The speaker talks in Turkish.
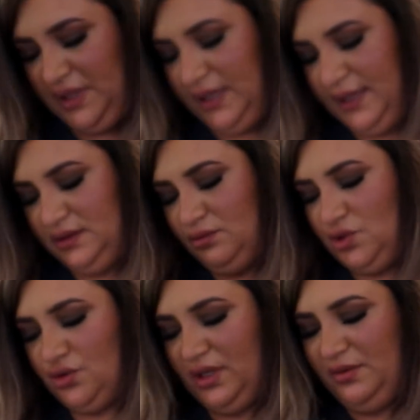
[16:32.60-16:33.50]
Bir de
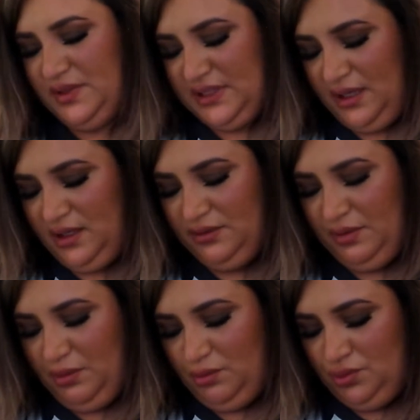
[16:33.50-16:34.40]
kendime şu elbiseyi
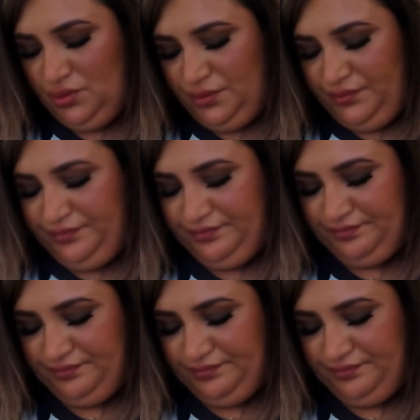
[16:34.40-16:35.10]
aldım ama bunu